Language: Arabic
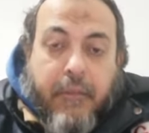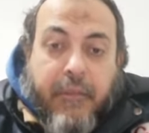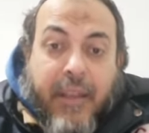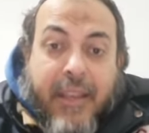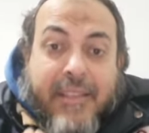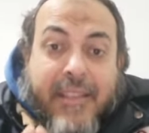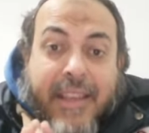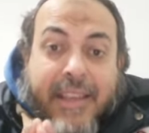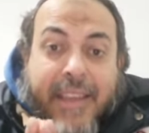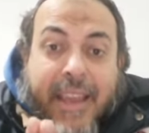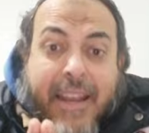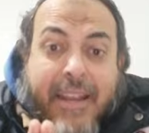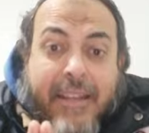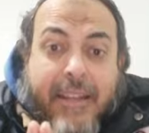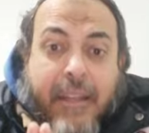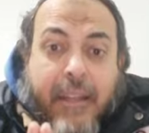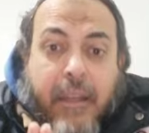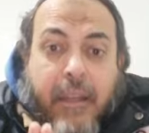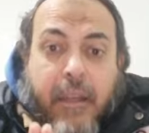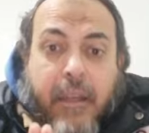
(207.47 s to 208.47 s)
فاذا
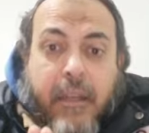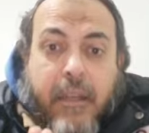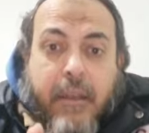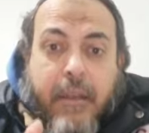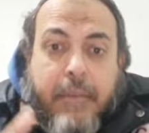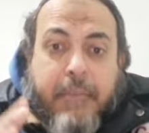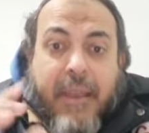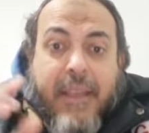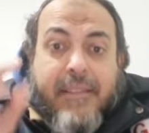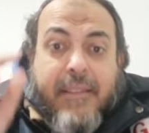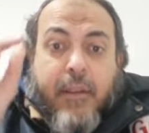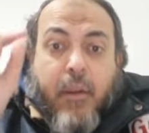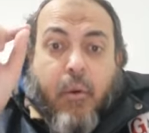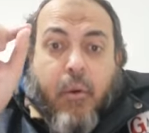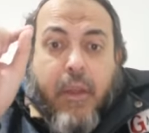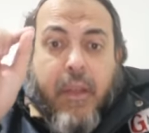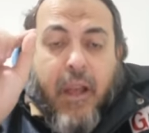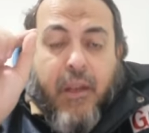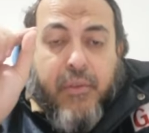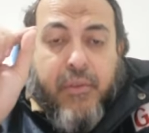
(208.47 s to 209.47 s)
كان يبقى اذا
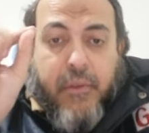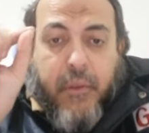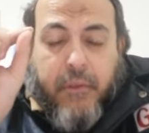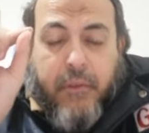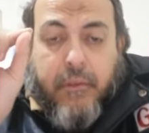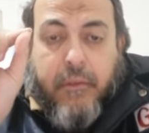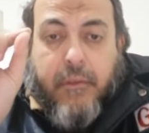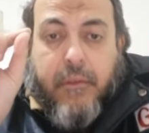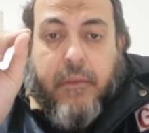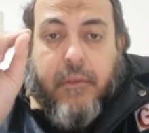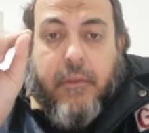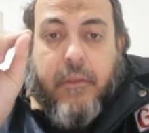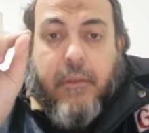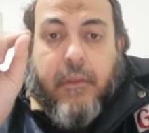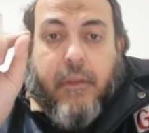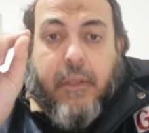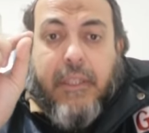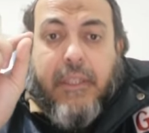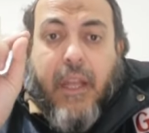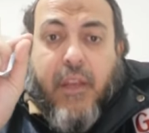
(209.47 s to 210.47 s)
هو يقصد
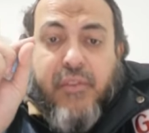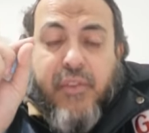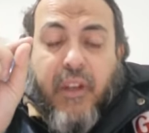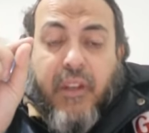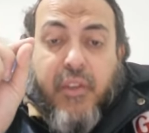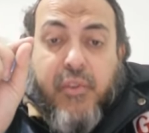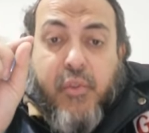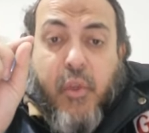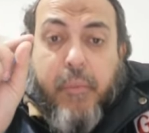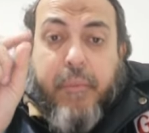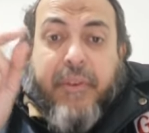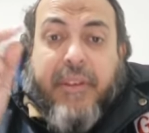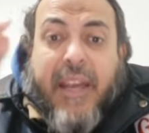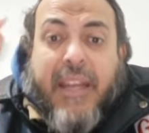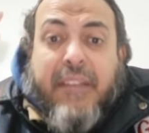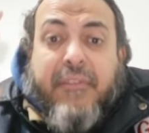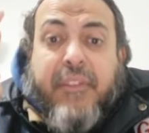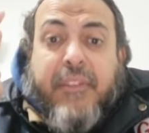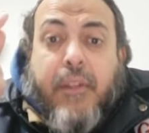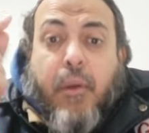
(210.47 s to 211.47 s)
حين يصلي الصبح
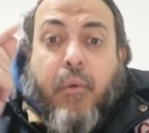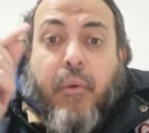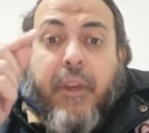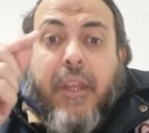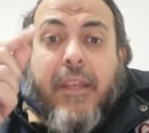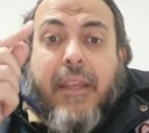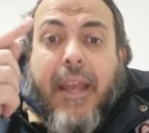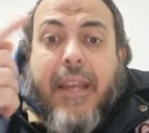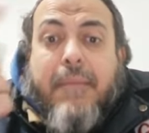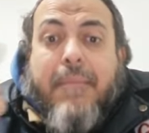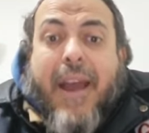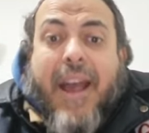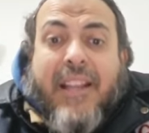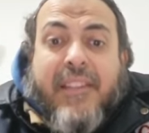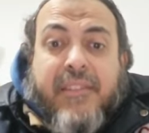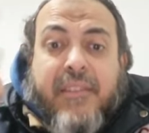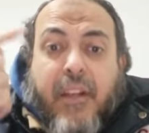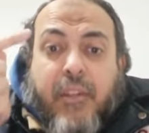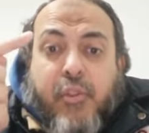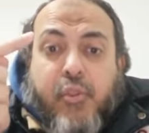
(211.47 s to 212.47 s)
يعني في التوقيت يعني
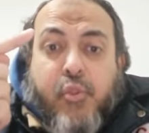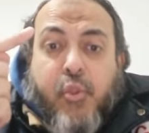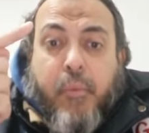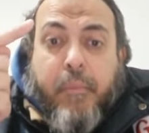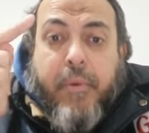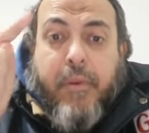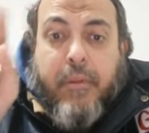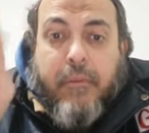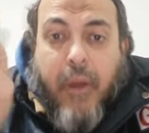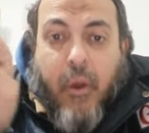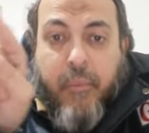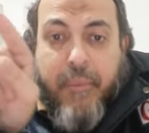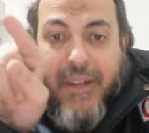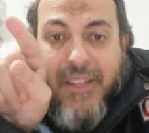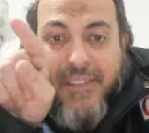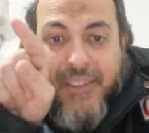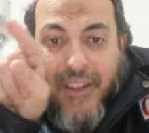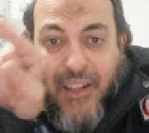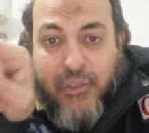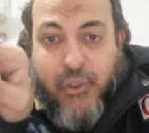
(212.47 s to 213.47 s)
بعد صلاه الصبح او
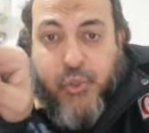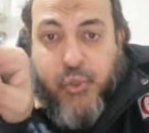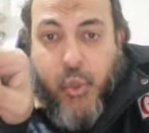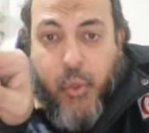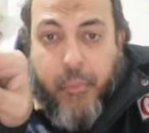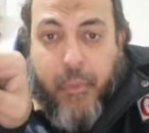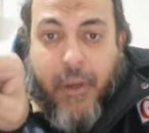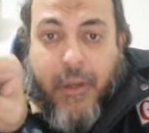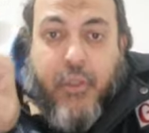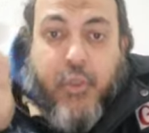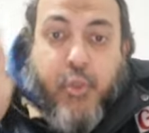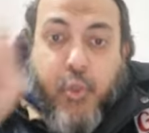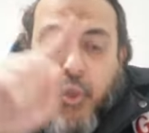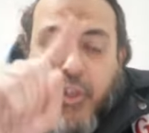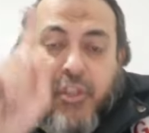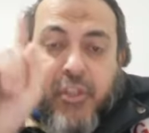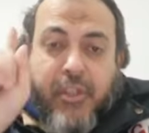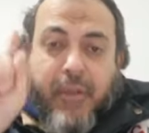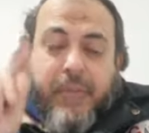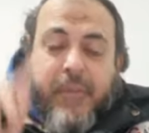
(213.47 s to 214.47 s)
بين صلاه الصبح
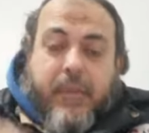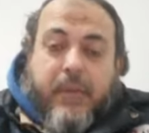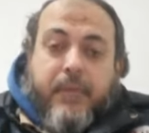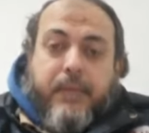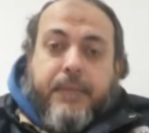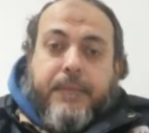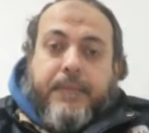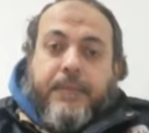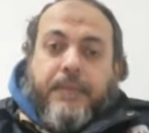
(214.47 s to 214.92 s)
لشروق الشمس